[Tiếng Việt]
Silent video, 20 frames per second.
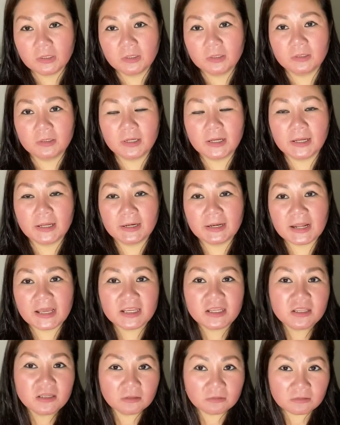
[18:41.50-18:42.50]
à,
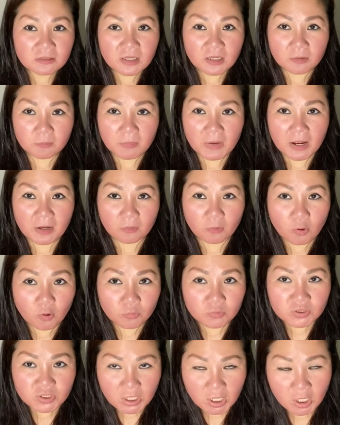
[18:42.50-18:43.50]
lấy những gì mà
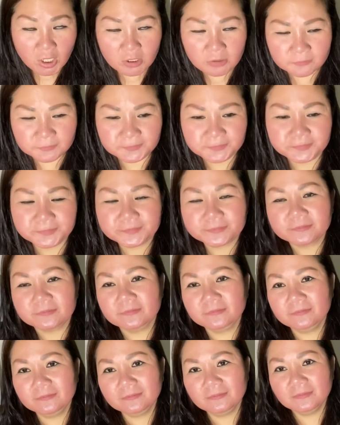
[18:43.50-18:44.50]
cô cho
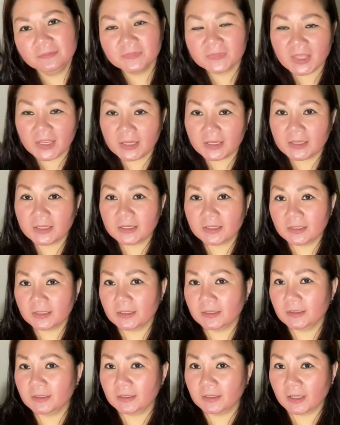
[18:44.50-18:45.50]
thì
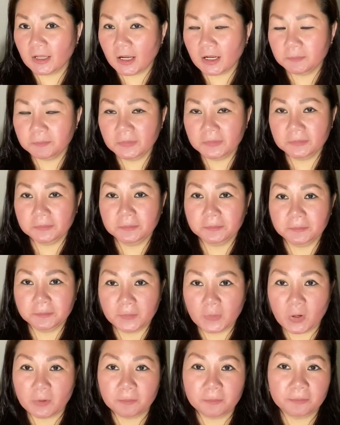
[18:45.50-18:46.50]
nó
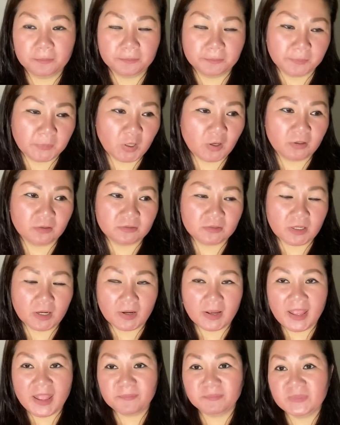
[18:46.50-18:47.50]
con con nhỏ
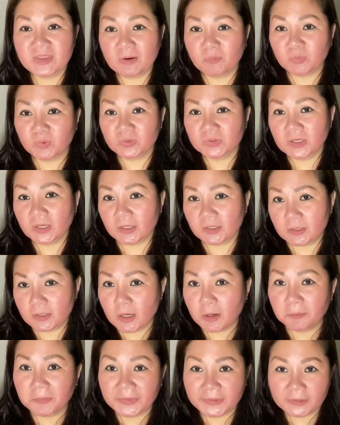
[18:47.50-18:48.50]
em chồng của thị
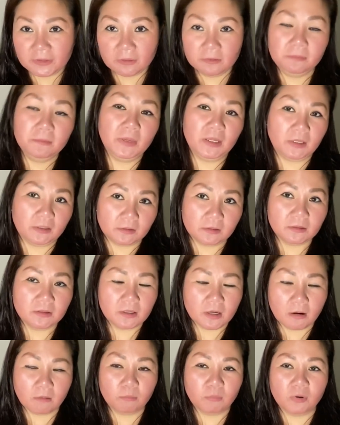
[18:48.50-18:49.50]
nó mới cứng miệng nó
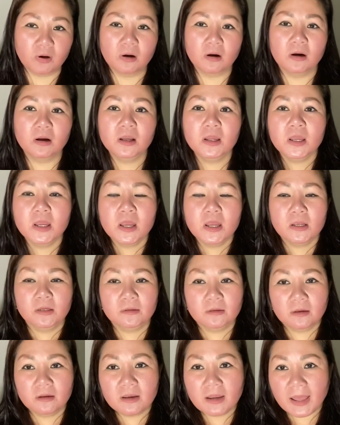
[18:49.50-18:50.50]
không có
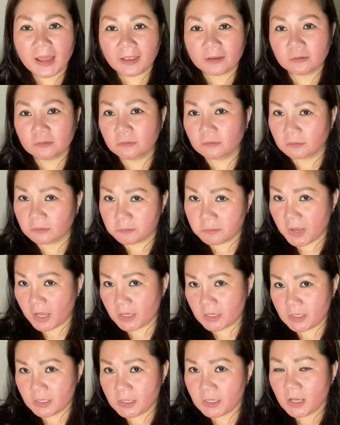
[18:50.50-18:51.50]
nói lại người
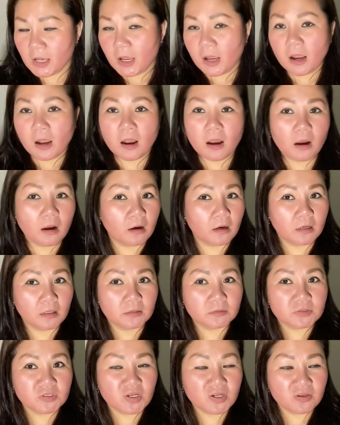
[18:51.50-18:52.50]
mỹ họ
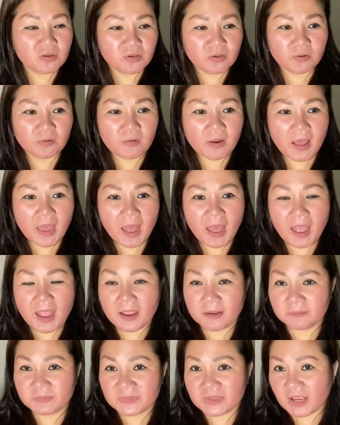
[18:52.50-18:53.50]
cho dù là
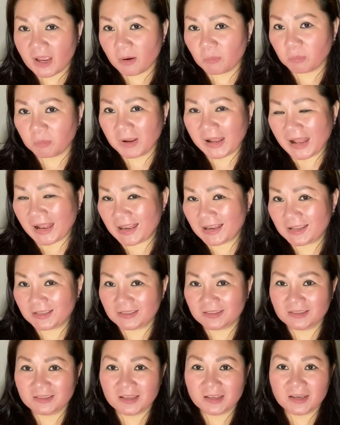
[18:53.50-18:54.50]
em chồng hay là
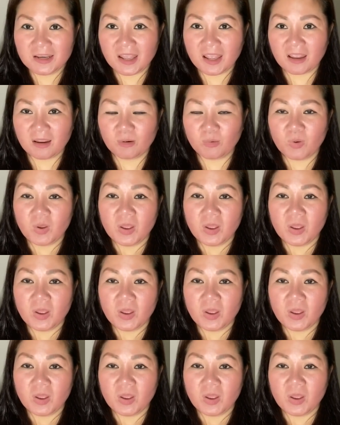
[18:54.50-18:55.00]
như thế nào